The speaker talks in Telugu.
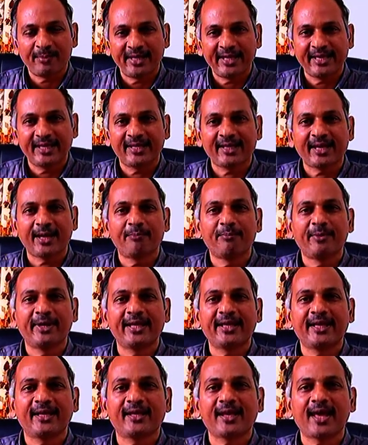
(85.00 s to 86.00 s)
అమ్మాయి కానీ
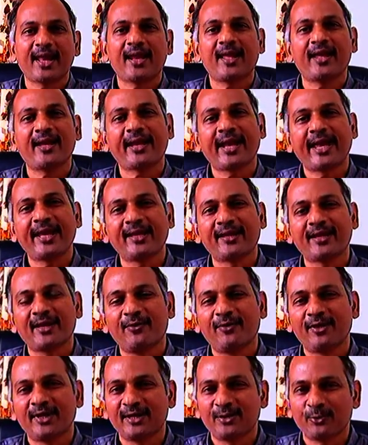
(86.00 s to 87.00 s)
అబ్బాయి కానీ అలా
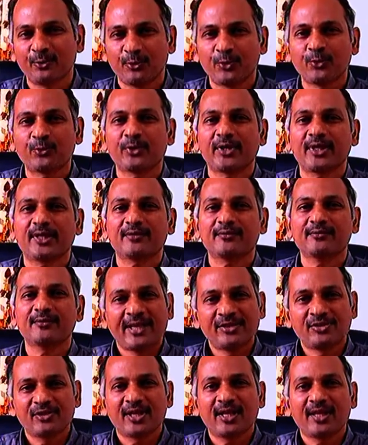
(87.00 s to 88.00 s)
ర్యాంక్ రావాలని కోరుకుంటారు
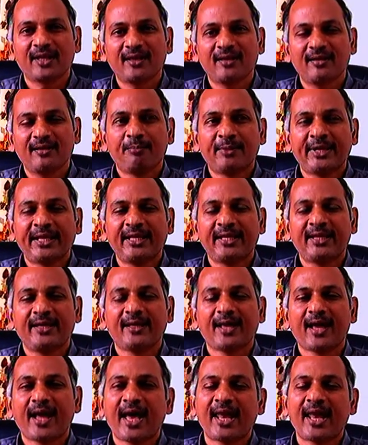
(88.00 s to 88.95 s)
న్యాచురల్గా మరి